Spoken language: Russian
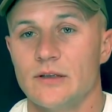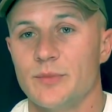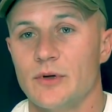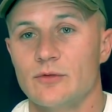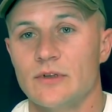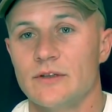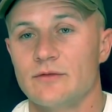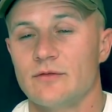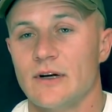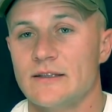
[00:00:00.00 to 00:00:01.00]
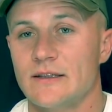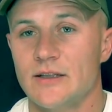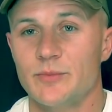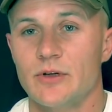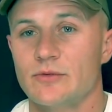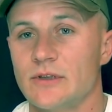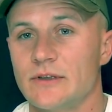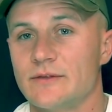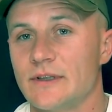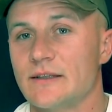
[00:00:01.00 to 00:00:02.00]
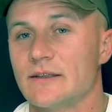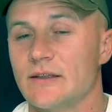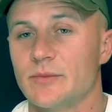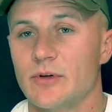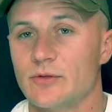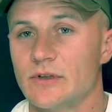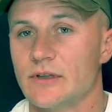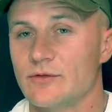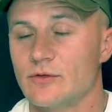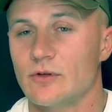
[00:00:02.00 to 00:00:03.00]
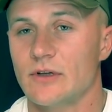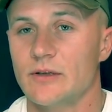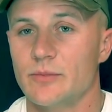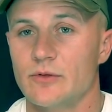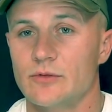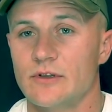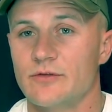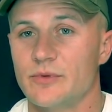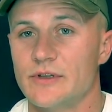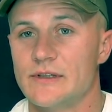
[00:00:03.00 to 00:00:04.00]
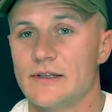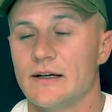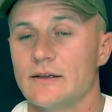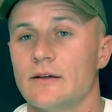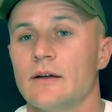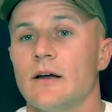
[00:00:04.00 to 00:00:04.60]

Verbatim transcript: Не похудели в 20, не похудели в 30, не похудели в 40, не похудели в 50.